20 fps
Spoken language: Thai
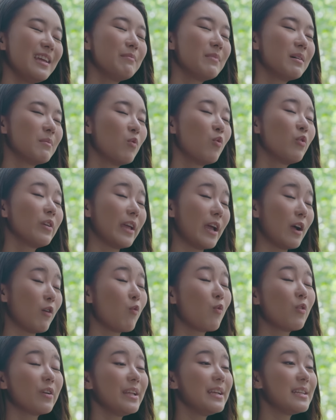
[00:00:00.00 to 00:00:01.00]
ยินมึงพูดไง
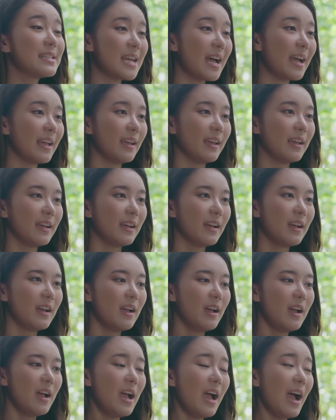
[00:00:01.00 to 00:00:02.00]
กูก็ดีใจ
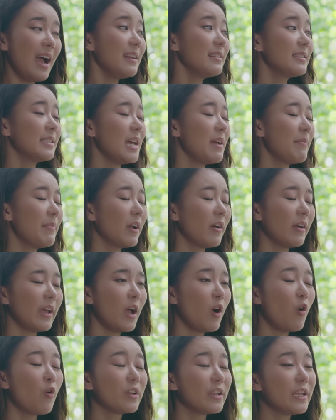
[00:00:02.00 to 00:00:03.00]
ไอ้เซฟมันก็
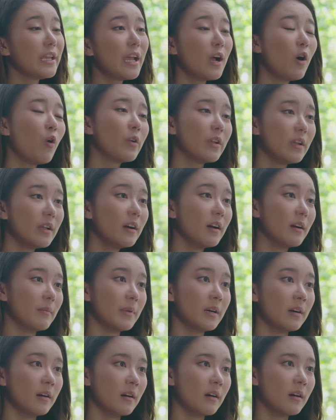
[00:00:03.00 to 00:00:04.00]
แค่คนเฮี้ยคนหนึ่งอะ
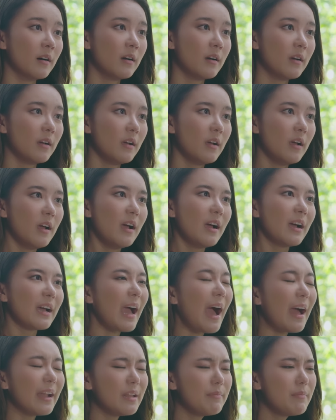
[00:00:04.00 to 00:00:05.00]
มึง
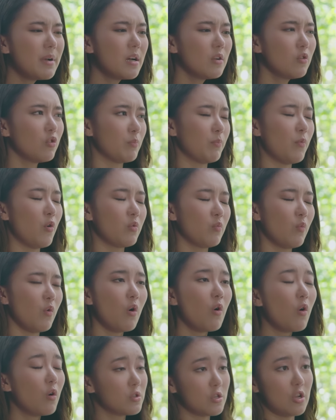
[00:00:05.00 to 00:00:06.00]
การที่มึงหลุดผลว
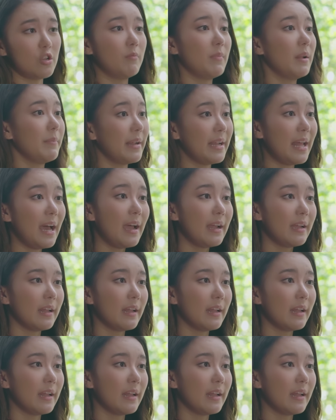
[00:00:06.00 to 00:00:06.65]
งโคจรของมันมาได้